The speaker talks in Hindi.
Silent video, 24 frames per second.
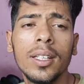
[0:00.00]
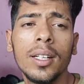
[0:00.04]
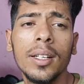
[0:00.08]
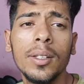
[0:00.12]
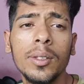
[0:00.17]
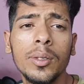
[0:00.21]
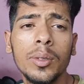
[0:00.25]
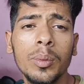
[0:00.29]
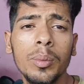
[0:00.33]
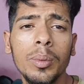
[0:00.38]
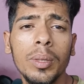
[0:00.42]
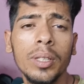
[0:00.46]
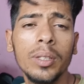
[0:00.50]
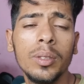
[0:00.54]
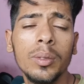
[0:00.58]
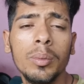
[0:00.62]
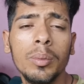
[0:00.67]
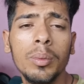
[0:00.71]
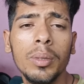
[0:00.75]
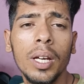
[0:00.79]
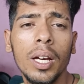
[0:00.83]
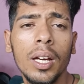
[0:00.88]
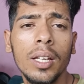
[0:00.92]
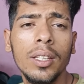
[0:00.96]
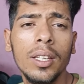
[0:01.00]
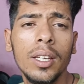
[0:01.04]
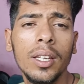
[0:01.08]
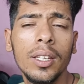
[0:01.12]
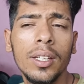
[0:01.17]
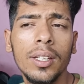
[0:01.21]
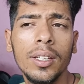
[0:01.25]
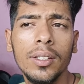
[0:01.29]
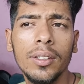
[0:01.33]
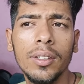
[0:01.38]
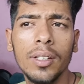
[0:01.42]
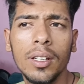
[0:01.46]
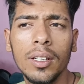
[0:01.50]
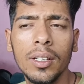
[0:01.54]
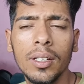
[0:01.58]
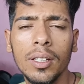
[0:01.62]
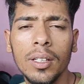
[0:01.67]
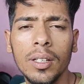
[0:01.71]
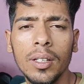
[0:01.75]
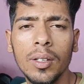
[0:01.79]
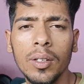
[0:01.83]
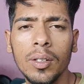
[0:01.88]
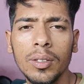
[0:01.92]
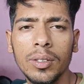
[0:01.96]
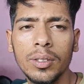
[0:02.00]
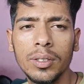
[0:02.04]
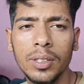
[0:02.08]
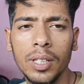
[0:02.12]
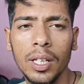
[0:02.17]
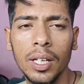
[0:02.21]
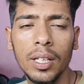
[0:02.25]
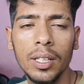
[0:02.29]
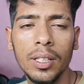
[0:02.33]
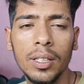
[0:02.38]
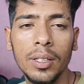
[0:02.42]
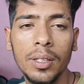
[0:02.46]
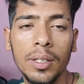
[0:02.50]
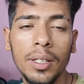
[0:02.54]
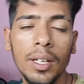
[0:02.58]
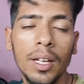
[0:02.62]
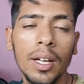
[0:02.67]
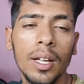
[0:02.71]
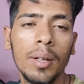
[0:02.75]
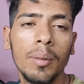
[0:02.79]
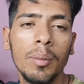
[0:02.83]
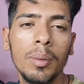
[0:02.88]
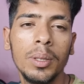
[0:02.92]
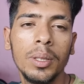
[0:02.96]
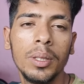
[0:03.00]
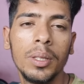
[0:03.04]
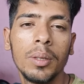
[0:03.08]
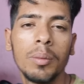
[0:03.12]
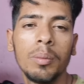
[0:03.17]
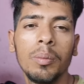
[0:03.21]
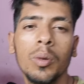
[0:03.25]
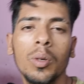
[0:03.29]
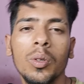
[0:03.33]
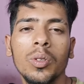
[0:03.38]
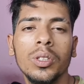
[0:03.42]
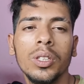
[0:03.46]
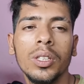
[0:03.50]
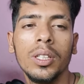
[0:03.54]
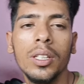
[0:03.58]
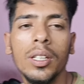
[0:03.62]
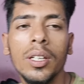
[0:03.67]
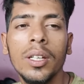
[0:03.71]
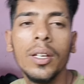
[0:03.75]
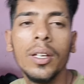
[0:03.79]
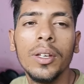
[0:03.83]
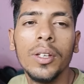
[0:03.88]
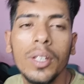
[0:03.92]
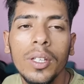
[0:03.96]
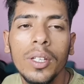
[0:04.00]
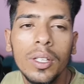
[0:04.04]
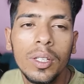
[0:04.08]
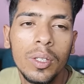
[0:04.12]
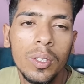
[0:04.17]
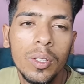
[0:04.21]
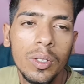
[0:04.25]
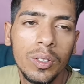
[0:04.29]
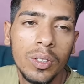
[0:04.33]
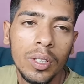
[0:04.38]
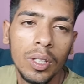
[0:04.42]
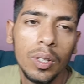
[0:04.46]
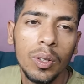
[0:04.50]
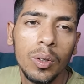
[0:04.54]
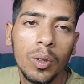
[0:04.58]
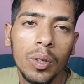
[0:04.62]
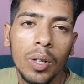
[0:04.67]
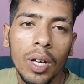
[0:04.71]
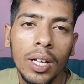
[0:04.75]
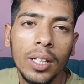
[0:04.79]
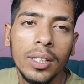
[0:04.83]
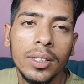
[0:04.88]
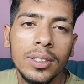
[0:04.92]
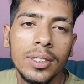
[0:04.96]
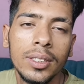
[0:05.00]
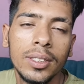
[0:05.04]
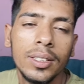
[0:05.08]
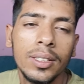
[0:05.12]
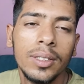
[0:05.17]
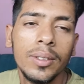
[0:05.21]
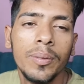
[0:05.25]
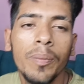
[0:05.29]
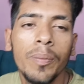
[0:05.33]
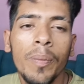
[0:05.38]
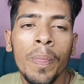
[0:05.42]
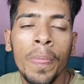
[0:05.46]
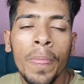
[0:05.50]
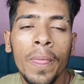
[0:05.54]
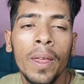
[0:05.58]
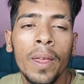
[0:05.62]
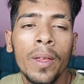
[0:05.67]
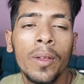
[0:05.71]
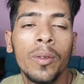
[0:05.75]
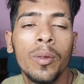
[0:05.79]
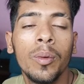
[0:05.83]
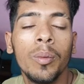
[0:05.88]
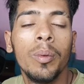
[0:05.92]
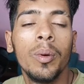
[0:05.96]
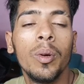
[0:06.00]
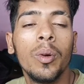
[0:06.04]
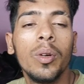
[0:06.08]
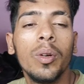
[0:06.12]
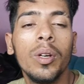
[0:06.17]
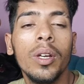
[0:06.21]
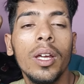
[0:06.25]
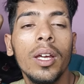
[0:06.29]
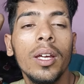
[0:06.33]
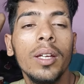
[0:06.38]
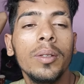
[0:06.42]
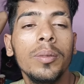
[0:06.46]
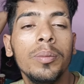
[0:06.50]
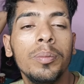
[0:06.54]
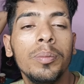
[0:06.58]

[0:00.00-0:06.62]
कल सुबह सुबह आ जाएगी ईजा शायद ग्यारह बजे तक पहुंचेगी तो चलो गाइज सुबह उठना है